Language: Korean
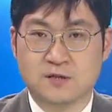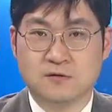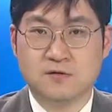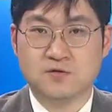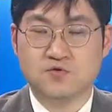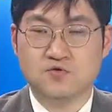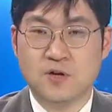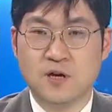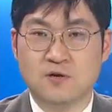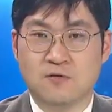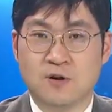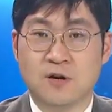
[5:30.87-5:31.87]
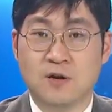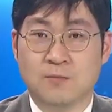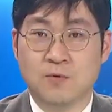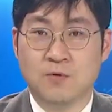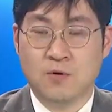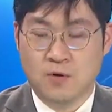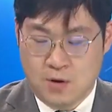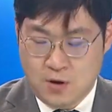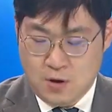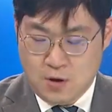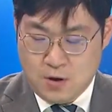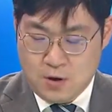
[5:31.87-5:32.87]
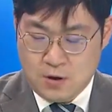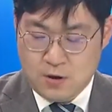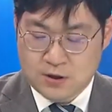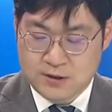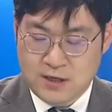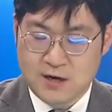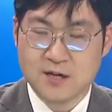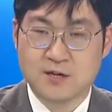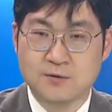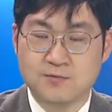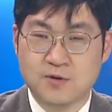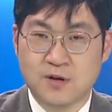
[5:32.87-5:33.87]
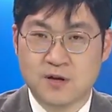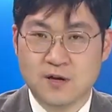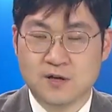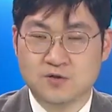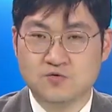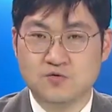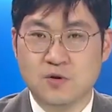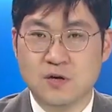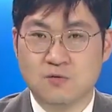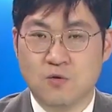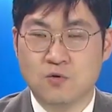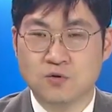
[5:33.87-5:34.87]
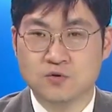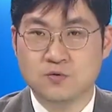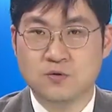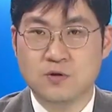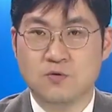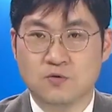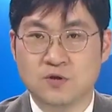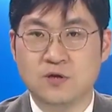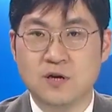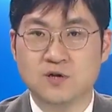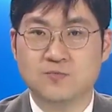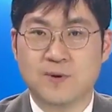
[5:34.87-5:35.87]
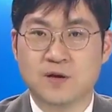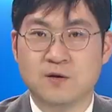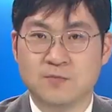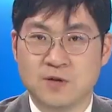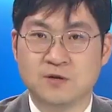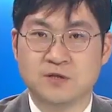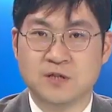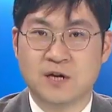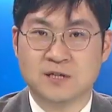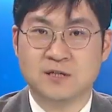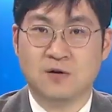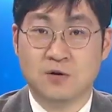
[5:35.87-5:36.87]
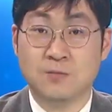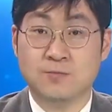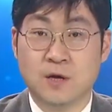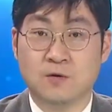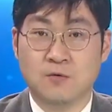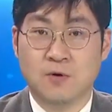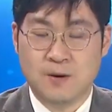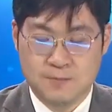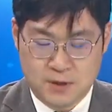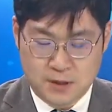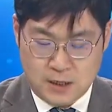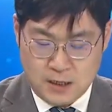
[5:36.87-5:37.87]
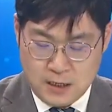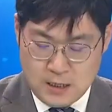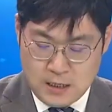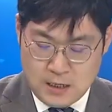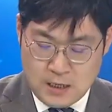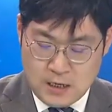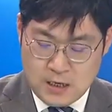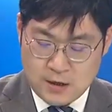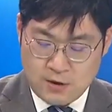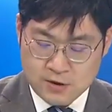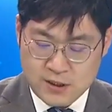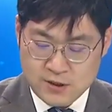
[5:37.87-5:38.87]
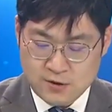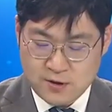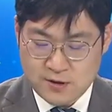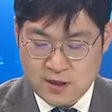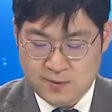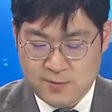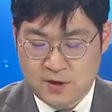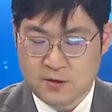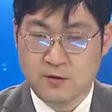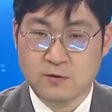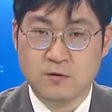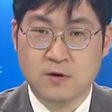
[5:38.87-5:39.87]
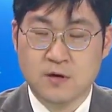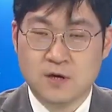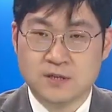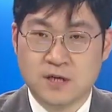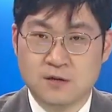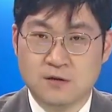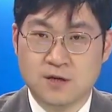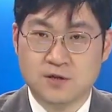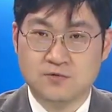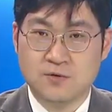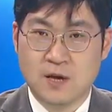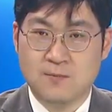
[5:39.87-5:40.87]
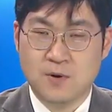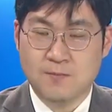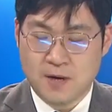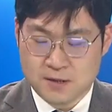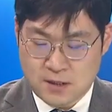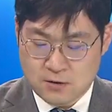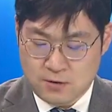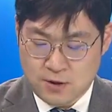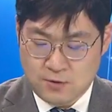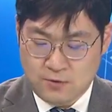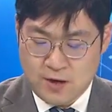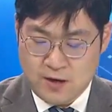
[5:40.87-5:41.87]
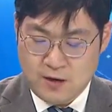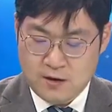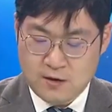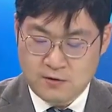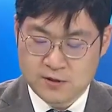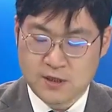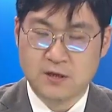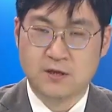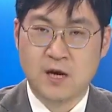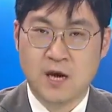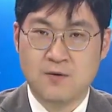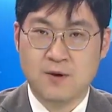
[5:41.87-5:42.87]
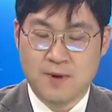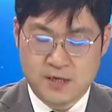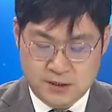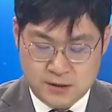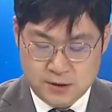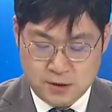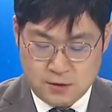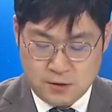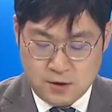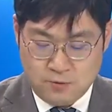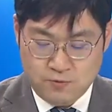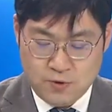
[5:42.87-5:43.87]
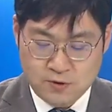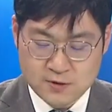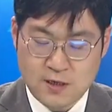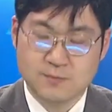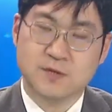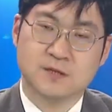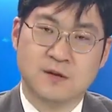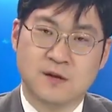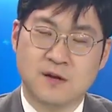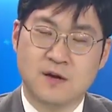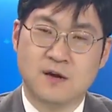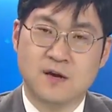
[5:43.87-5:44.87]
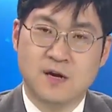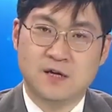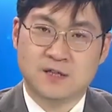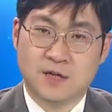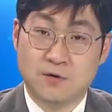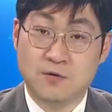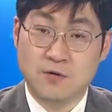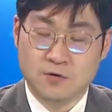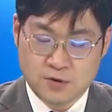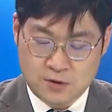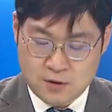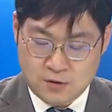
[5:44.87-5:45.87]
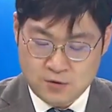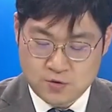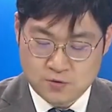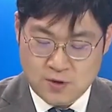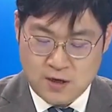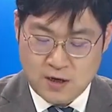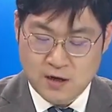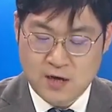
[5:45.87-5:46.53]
적극 수사할 권한이 없고 어, 그 나라 기업들에게 수소와 공조를 요청할 수밖에 없는 현실이 가장 어렵다고 합니다. 네. 아, 경찰청에 따르면요 작년 기준 엠번방 사건 이후에 경찰이 해외 메신저 운영 사업자들에게 자료를 요청한 건수가 약